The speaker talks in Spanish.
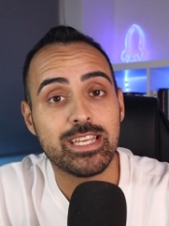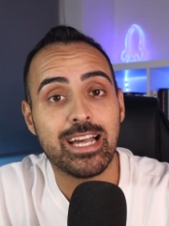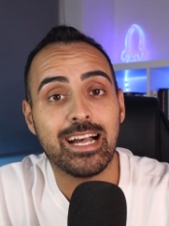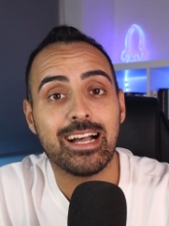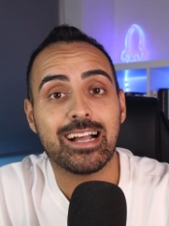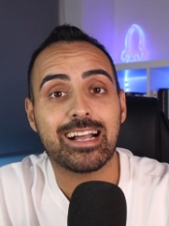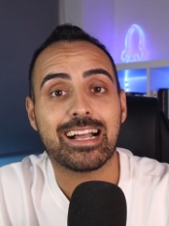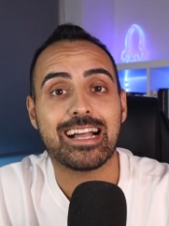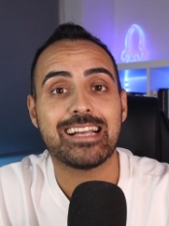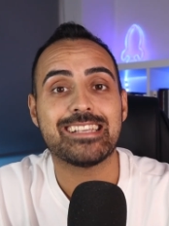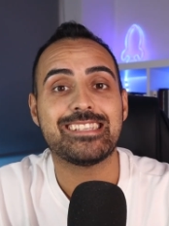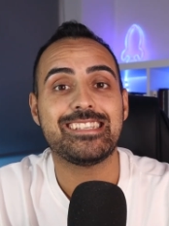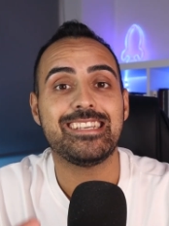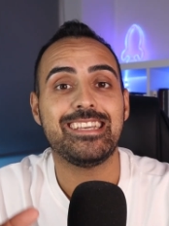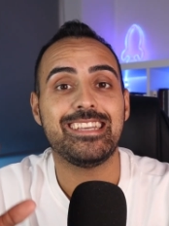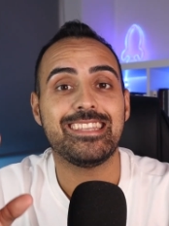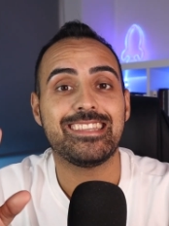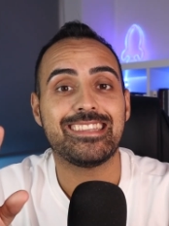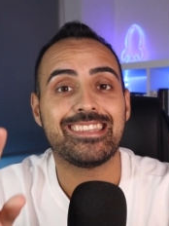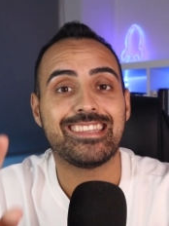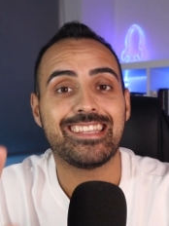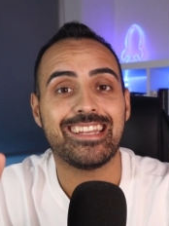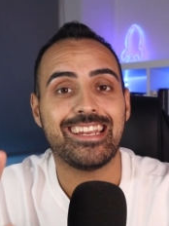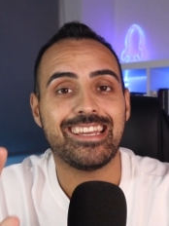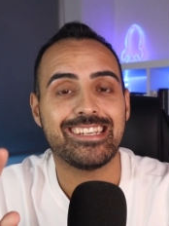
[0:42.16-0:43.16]
ya
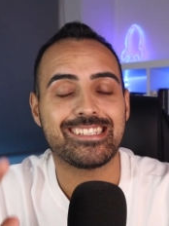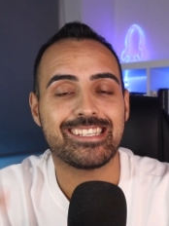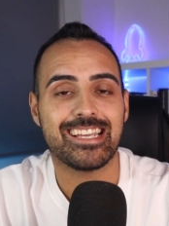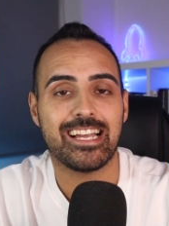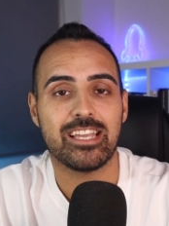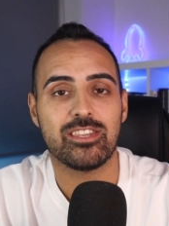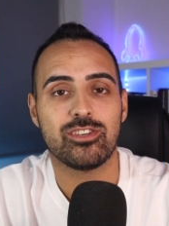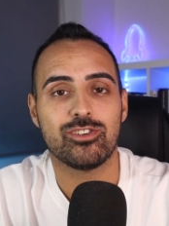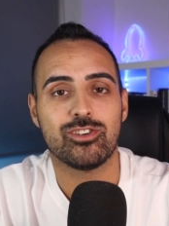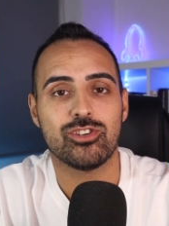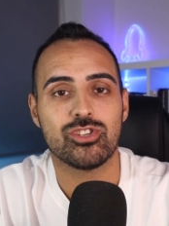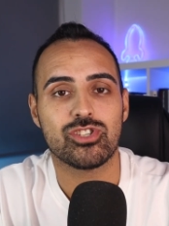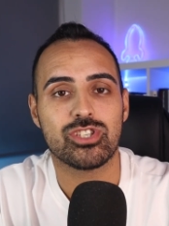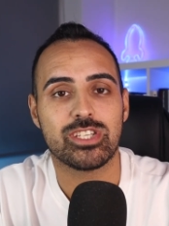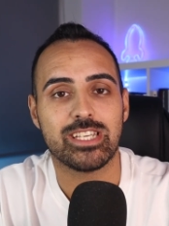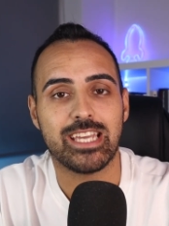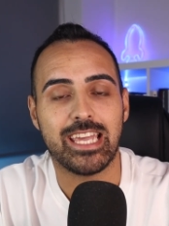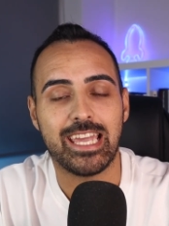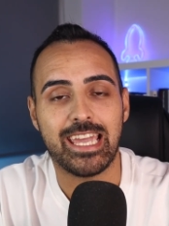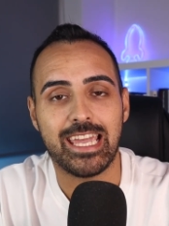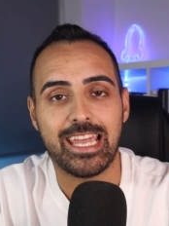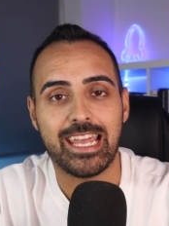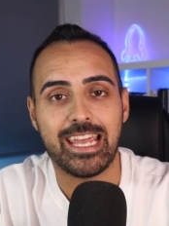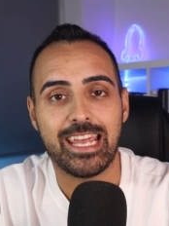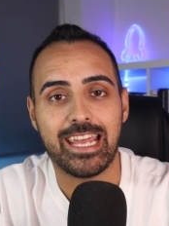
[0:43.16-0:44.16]
casi tres años
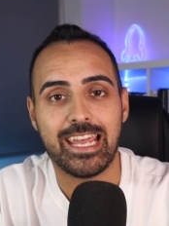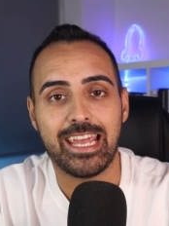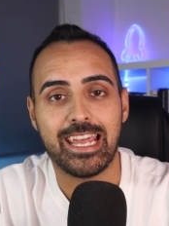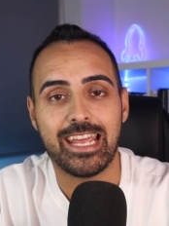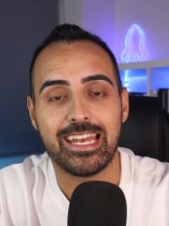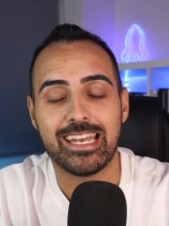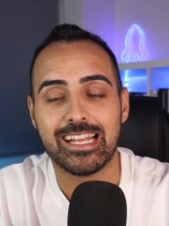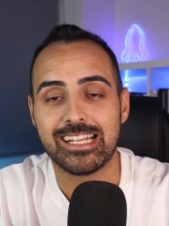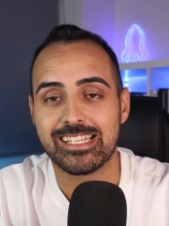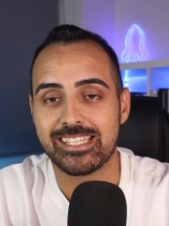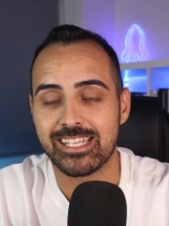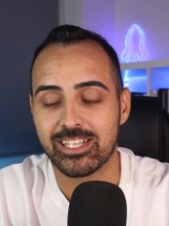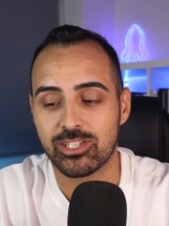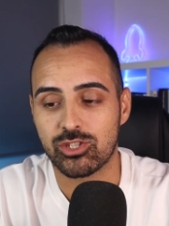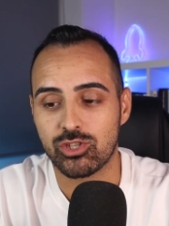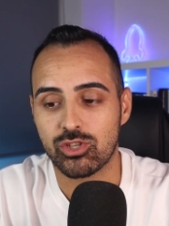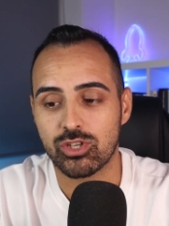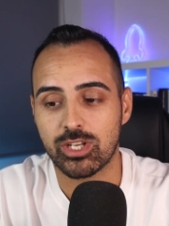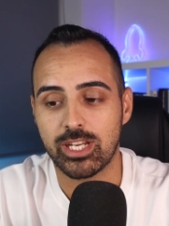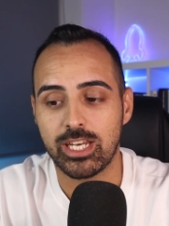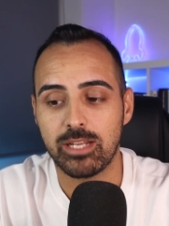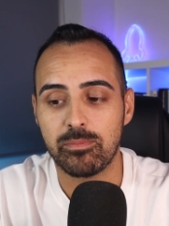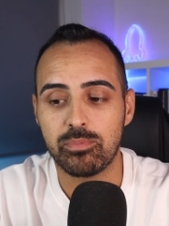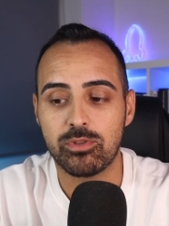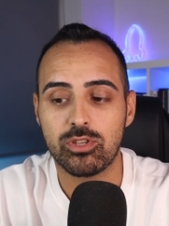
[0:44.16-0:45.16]
eh, en el
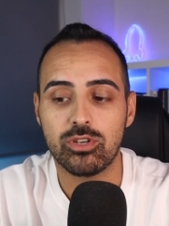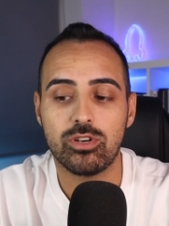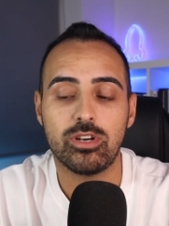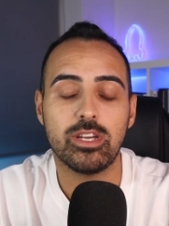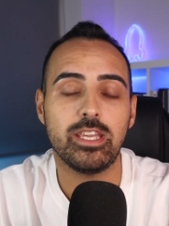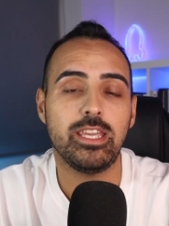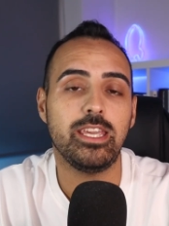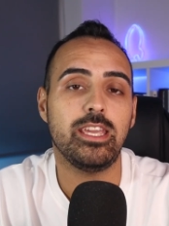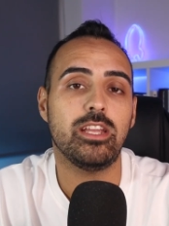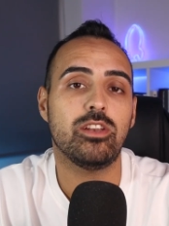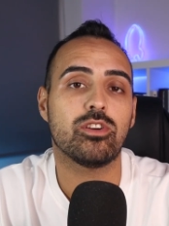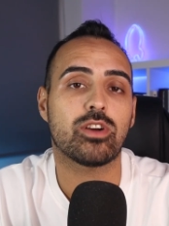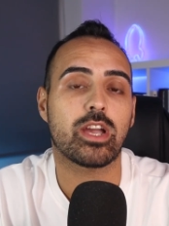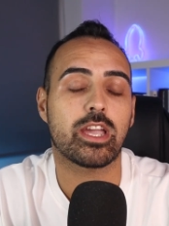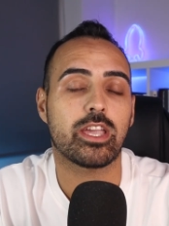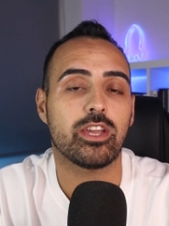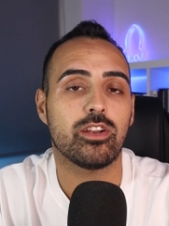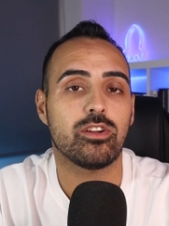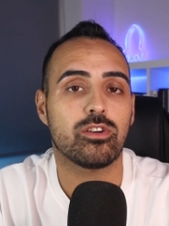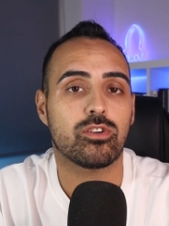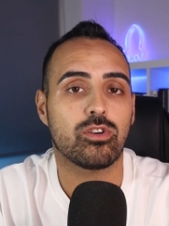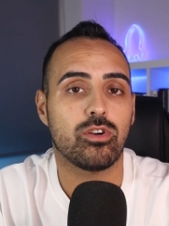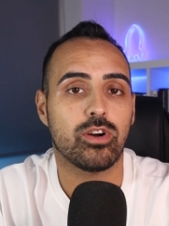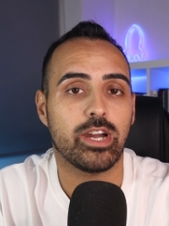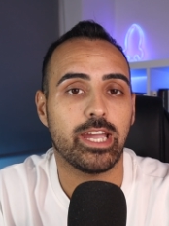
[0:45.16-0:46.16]
sector cripto y lo que
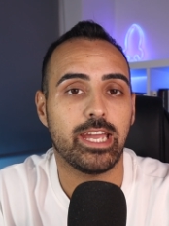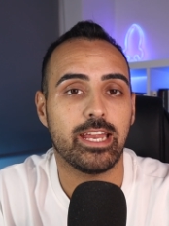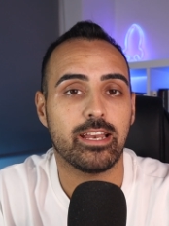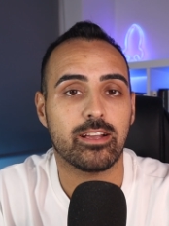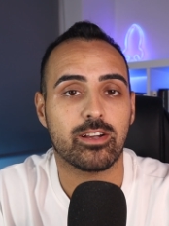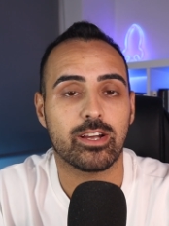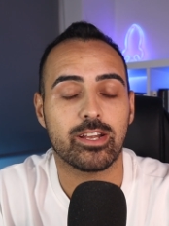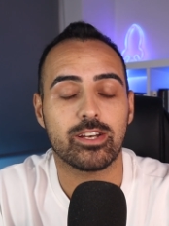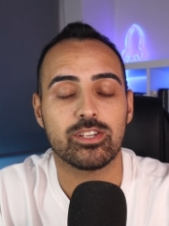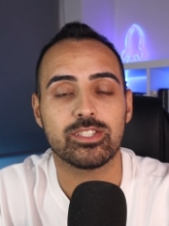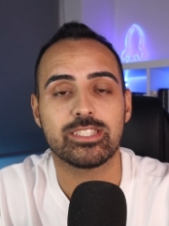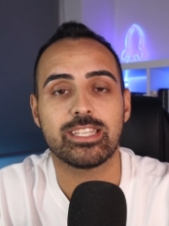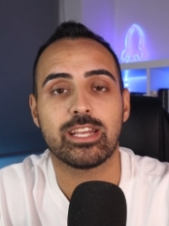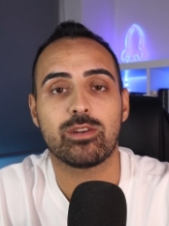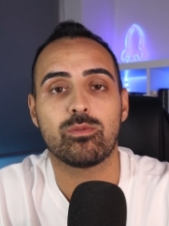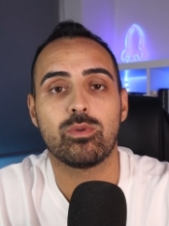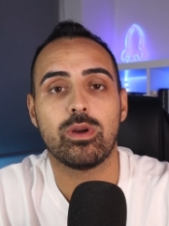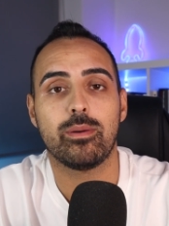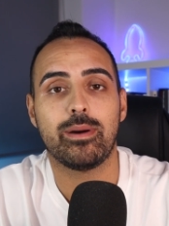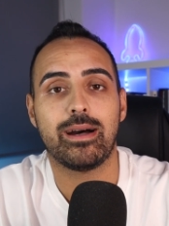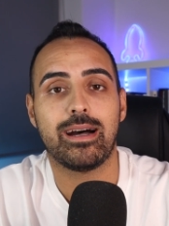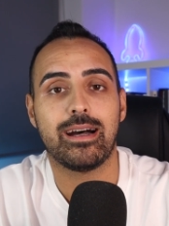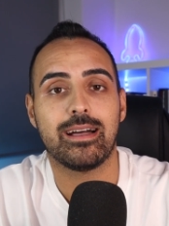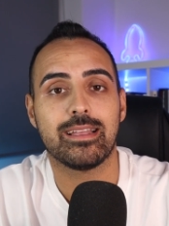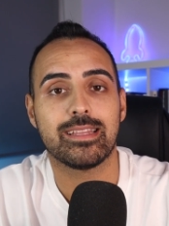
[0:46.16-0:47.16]
quiero coger con esta
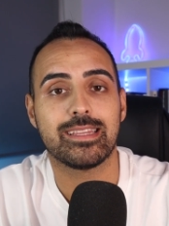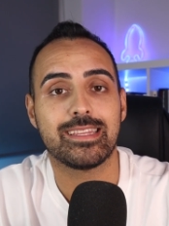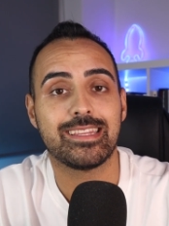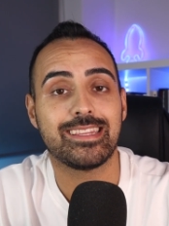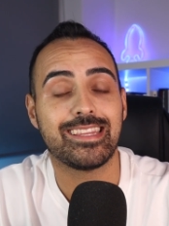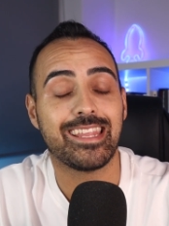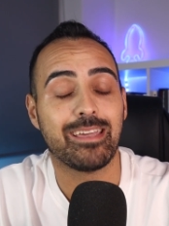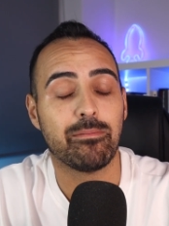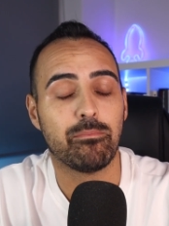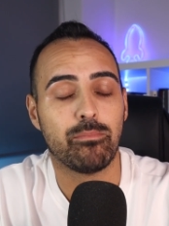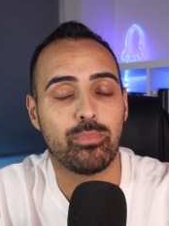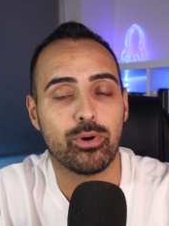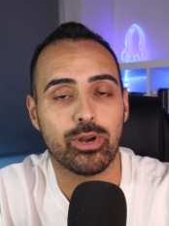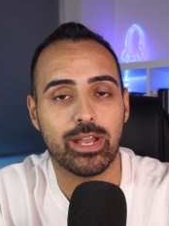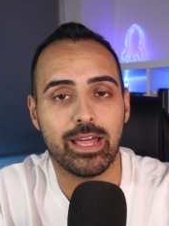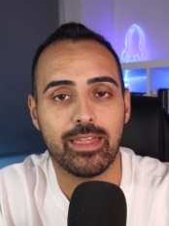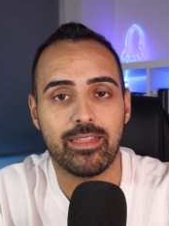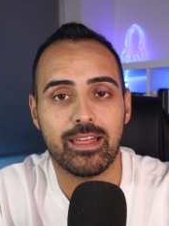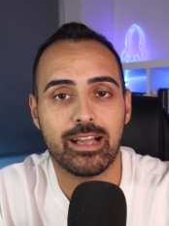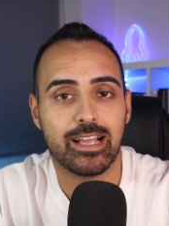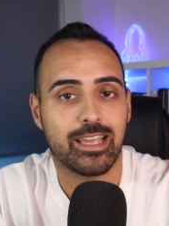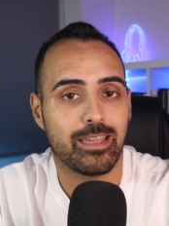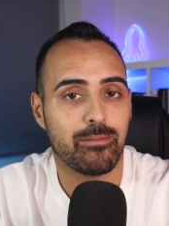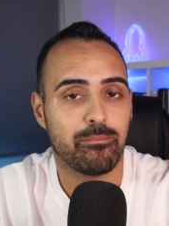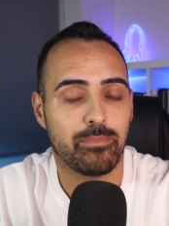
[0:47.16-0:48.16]
nueva
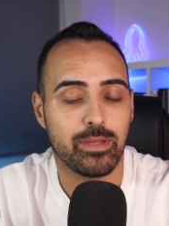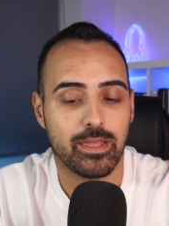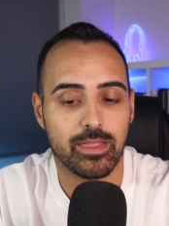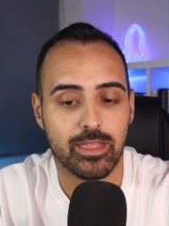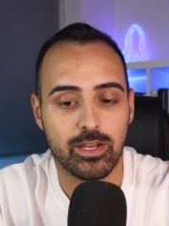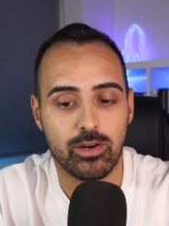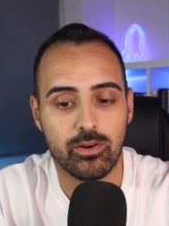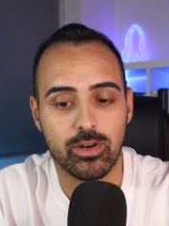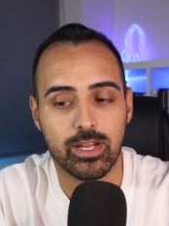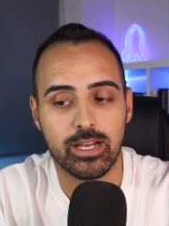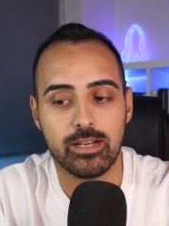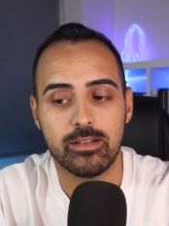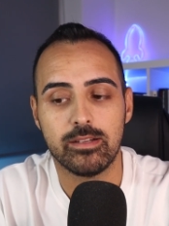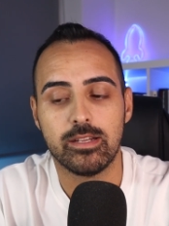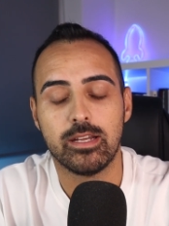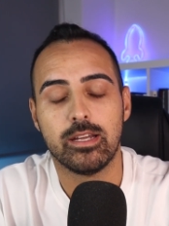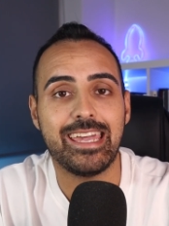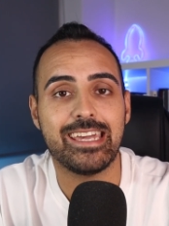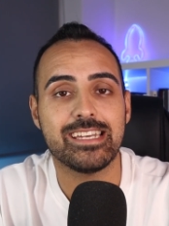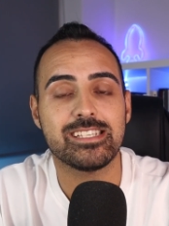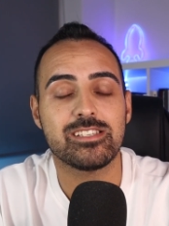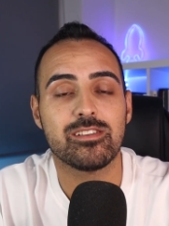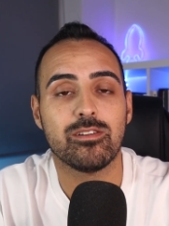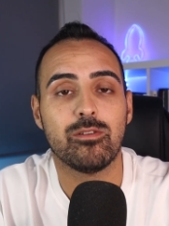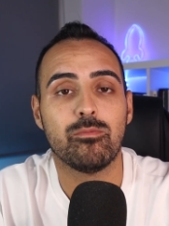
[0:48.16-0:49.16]
temporada que empieza ahora
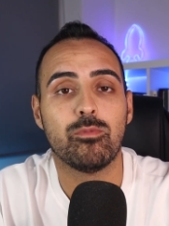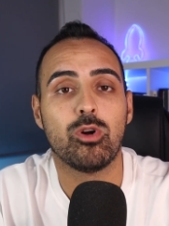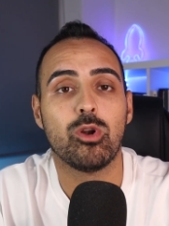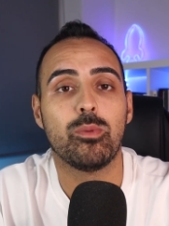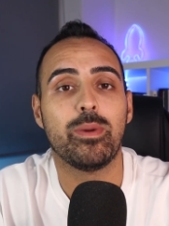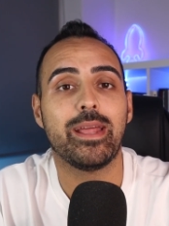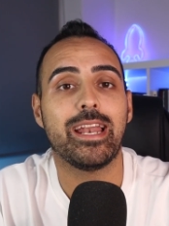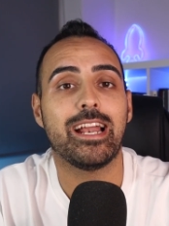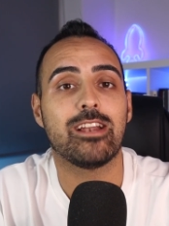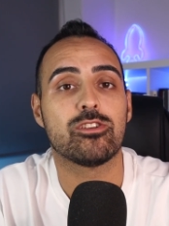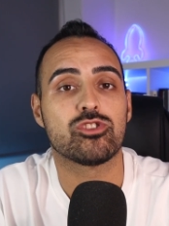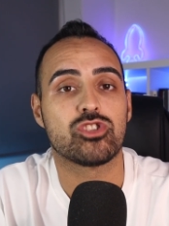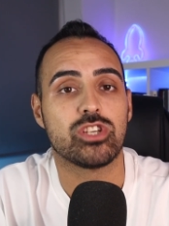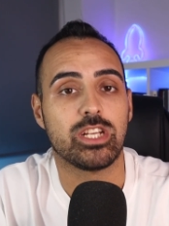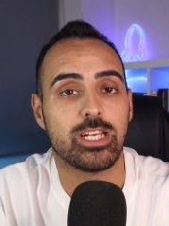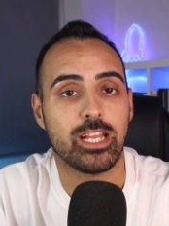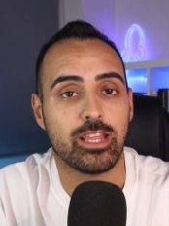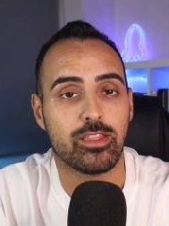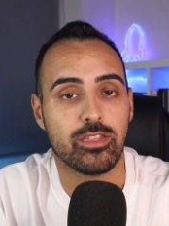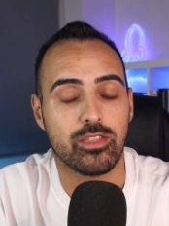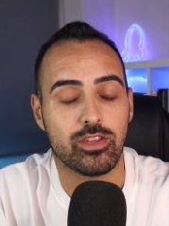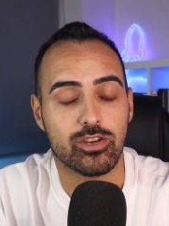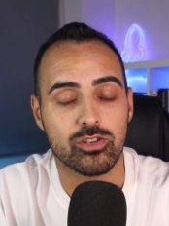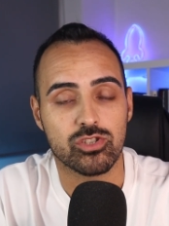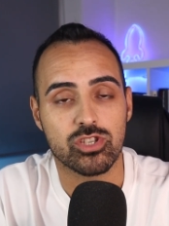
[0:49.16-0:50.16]
es volver a los
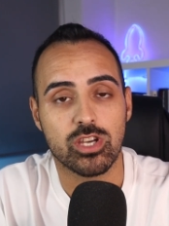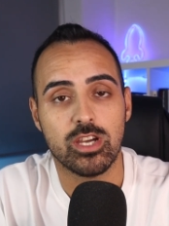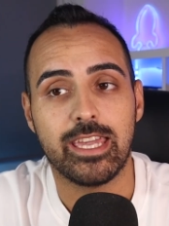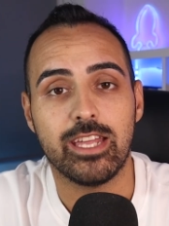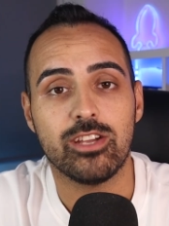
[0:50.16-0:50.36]
inicios.